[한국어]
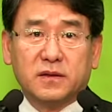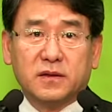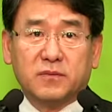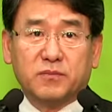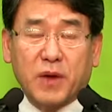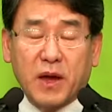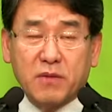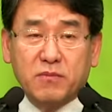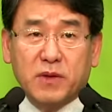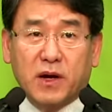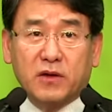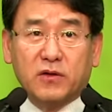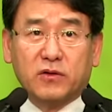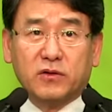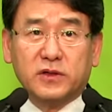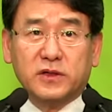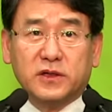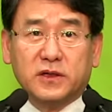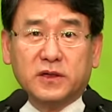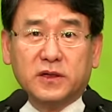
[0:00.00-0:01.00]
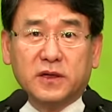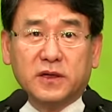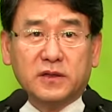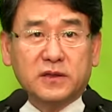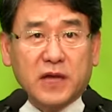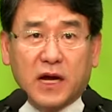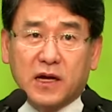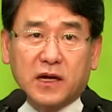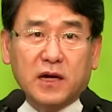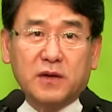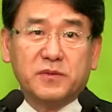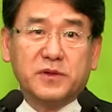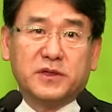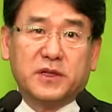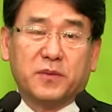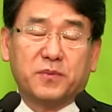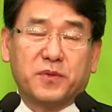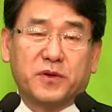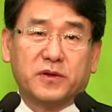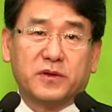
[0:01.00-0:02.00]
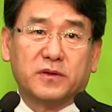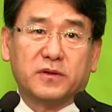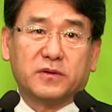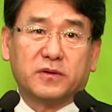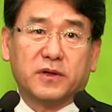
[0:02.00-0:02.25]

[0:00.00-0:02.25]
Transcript: 백만 원이 탕감이 돼버리는